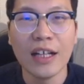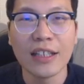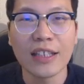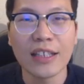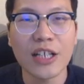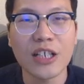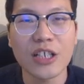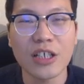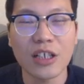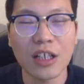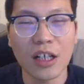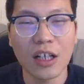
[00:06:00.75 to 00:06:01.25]

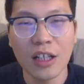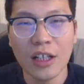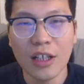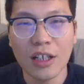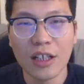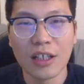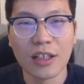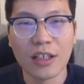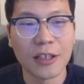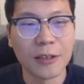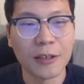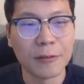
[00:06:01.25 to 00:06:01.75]
但是，
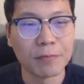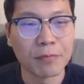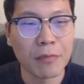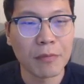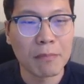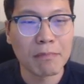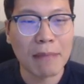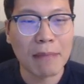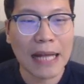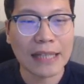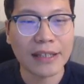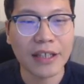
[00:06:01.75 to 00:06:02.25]
嗯，
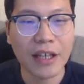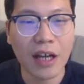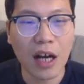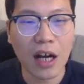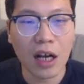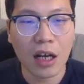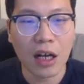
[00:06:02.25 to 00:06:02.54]
马。打第二，